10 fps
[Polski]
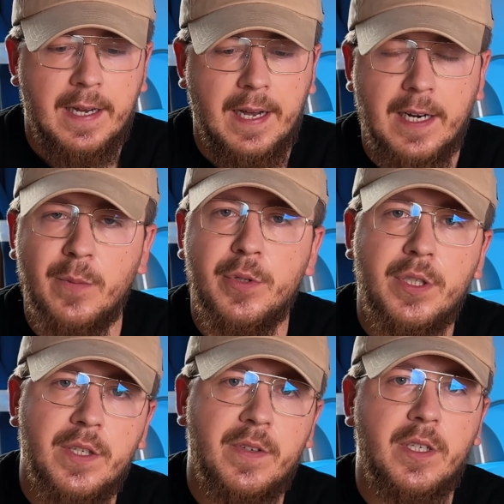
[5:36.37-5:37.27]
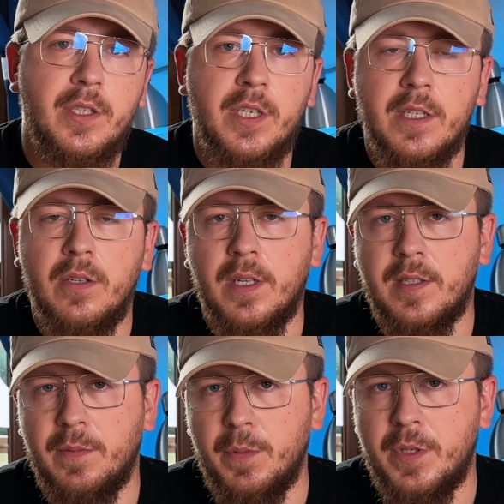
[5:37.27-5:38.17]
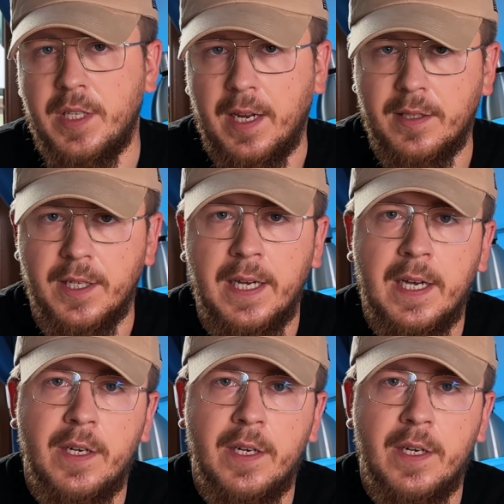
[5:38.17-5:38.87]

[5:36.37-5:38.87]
e, ale musicie wiedzieć jedno na samym starcie.